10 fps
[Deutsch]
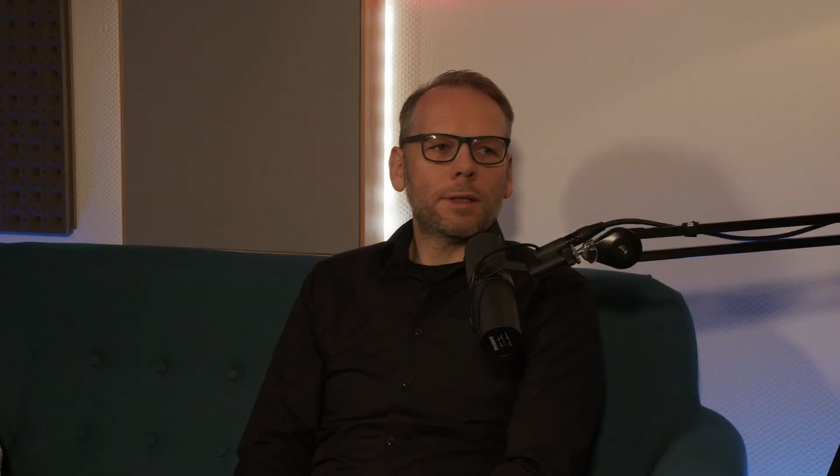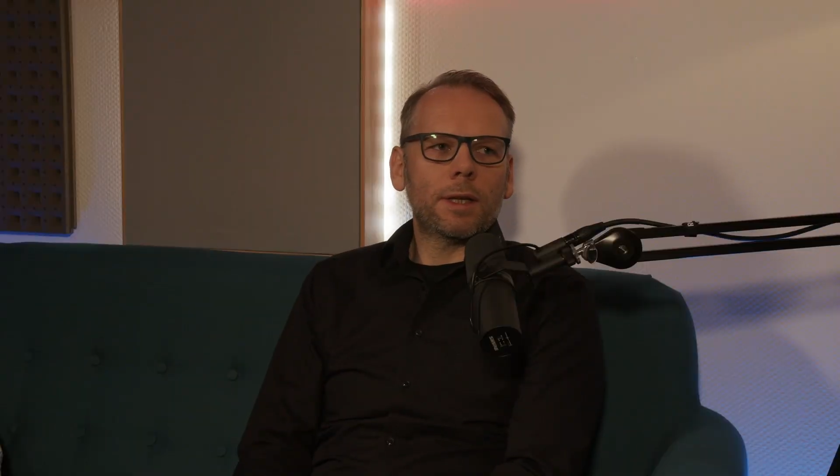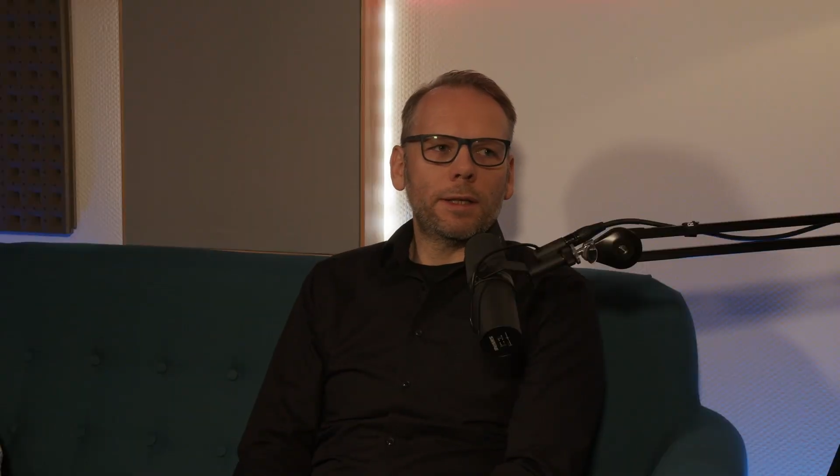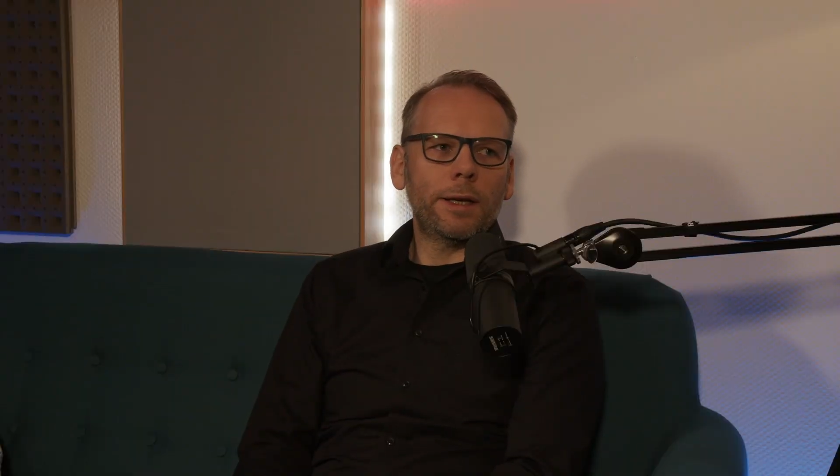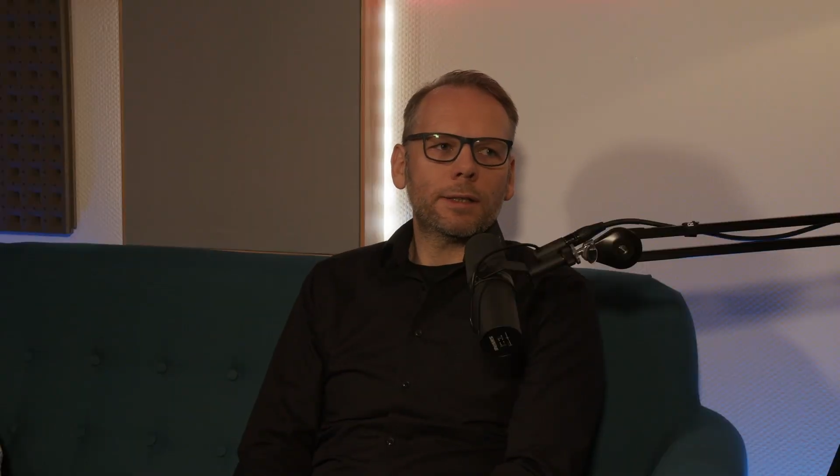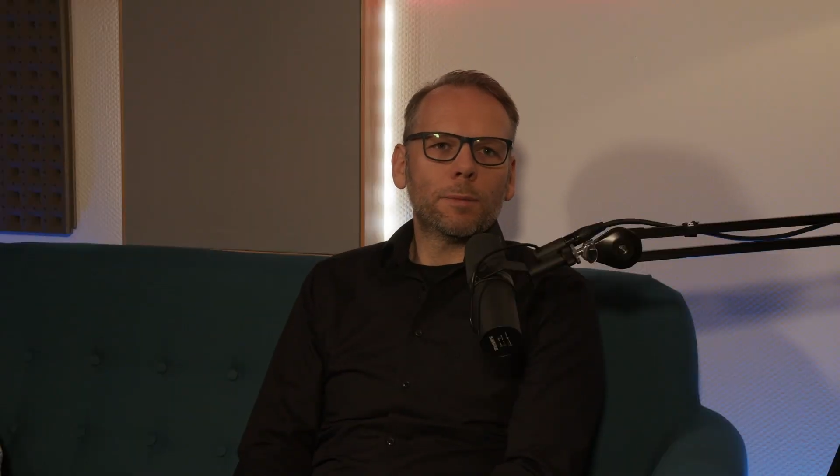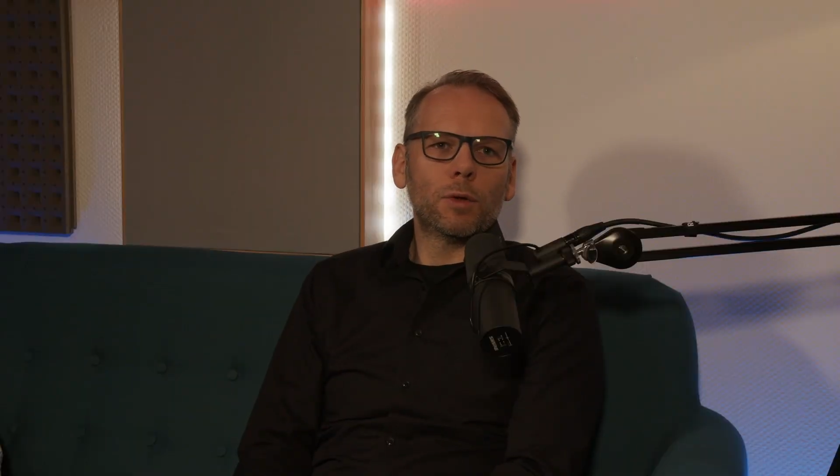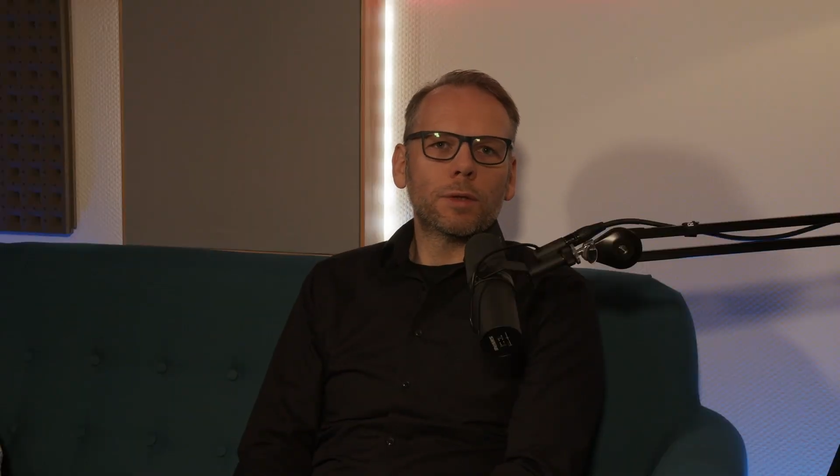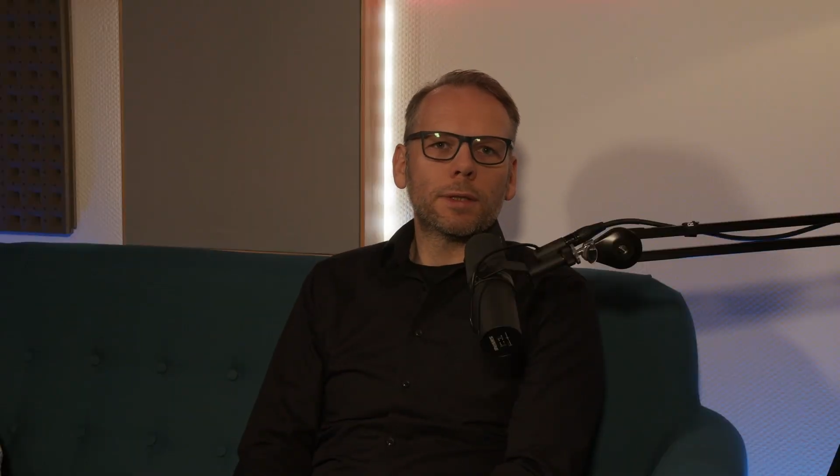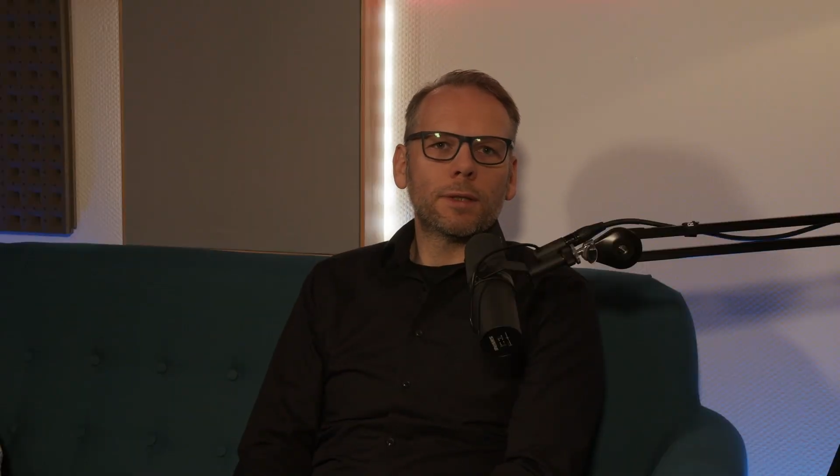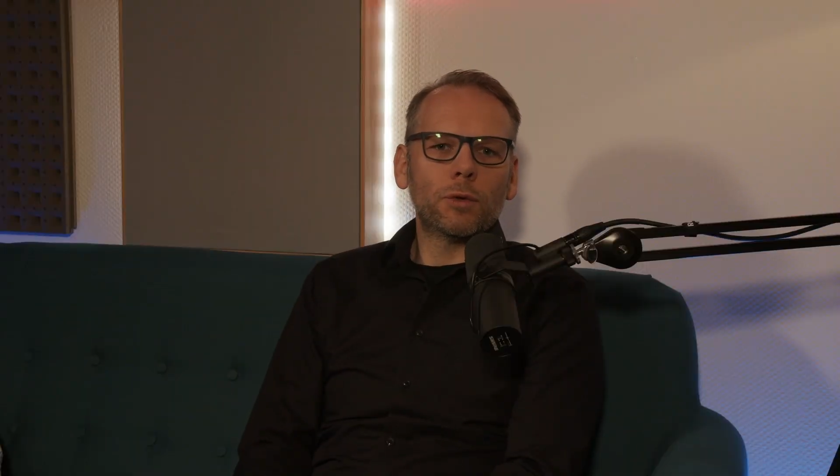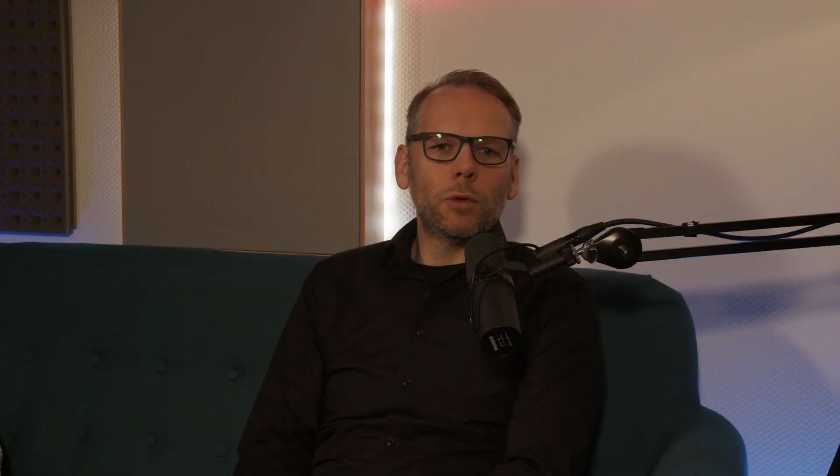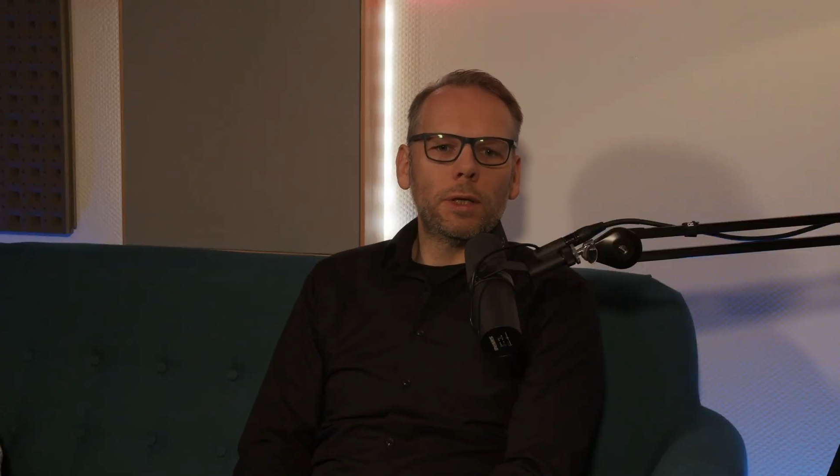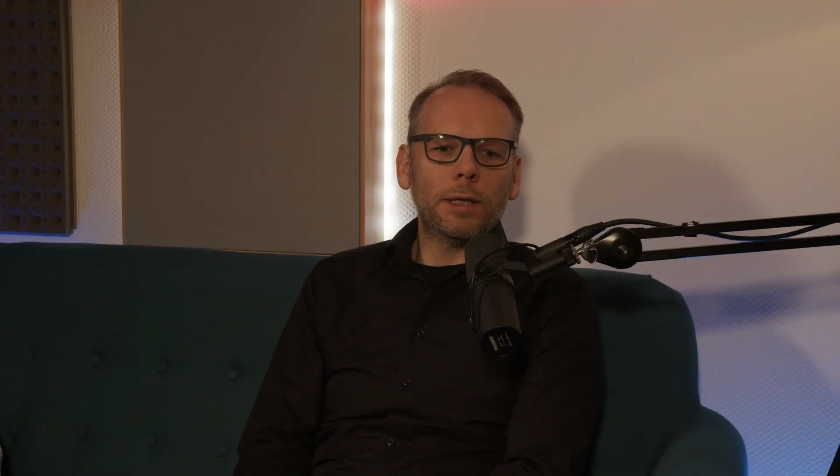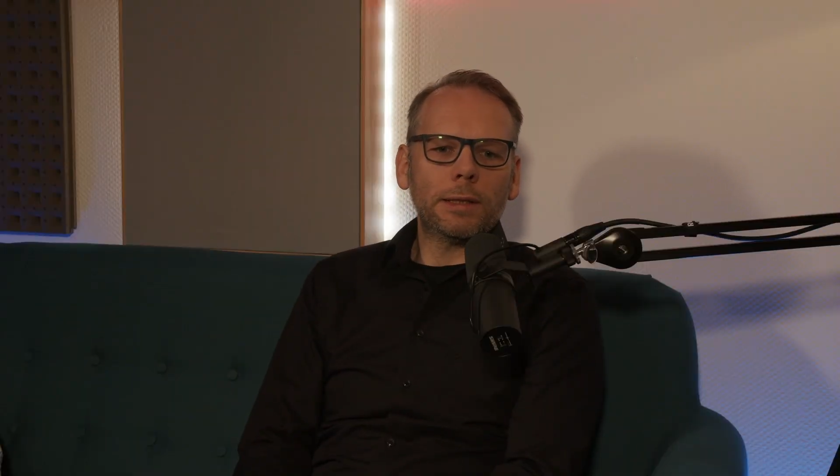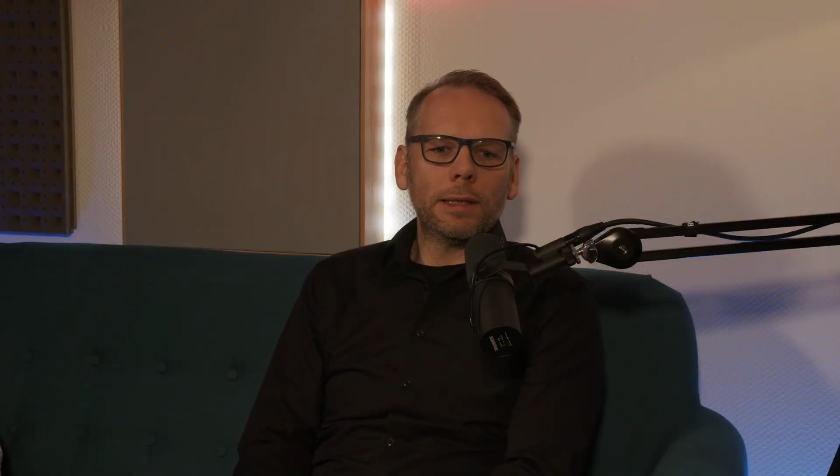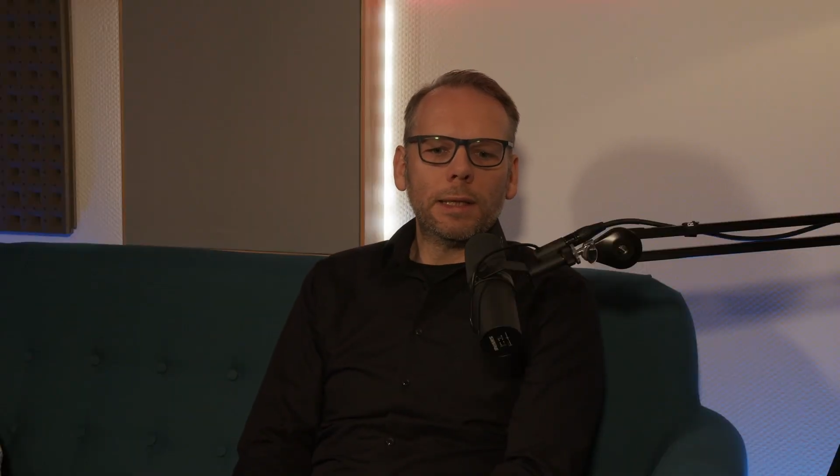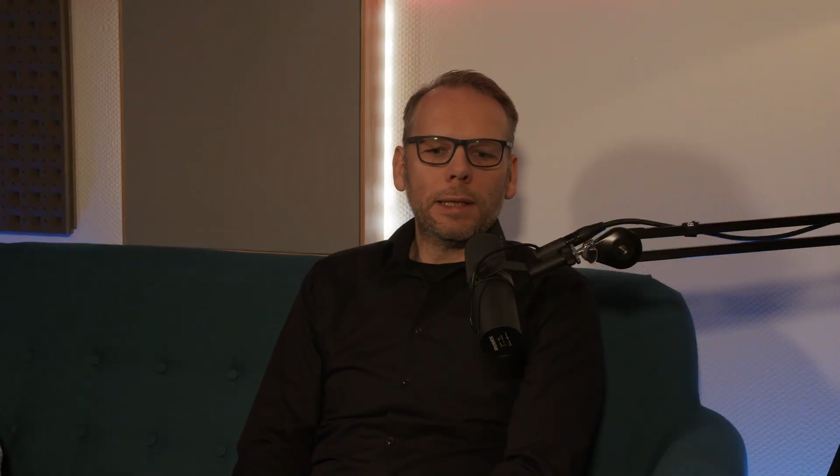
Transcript: der nächste Punkt ist natürlich,